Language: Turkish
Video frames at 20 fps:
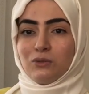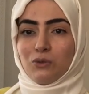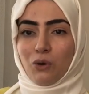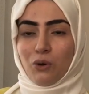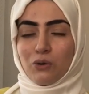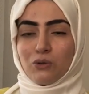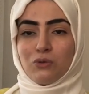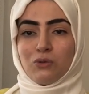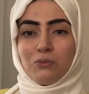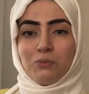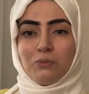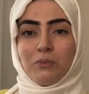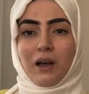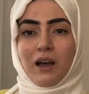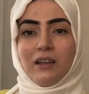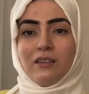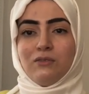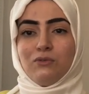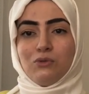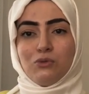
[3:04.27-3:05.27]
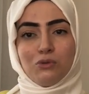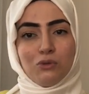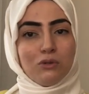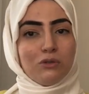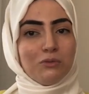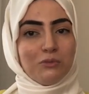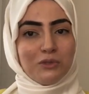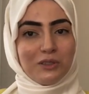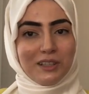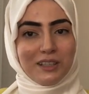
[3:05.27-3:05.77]
doydum ben,
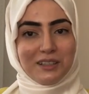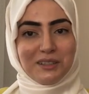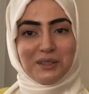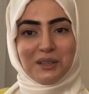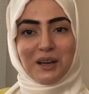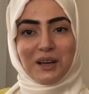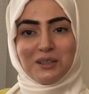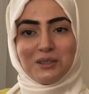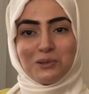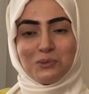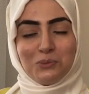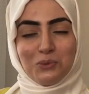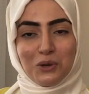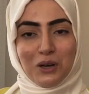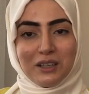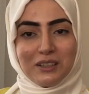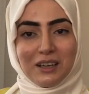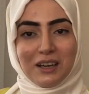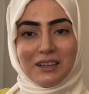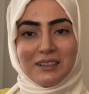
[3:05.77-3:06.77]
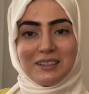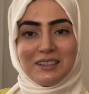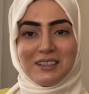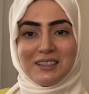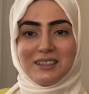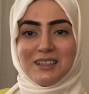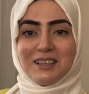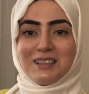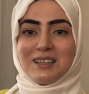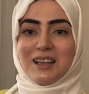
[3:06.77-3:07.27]
vücudumun ihtiyacı bu kadar
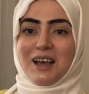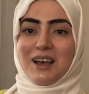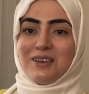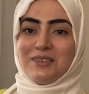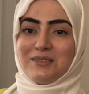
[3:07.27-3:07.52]
diyeceğiz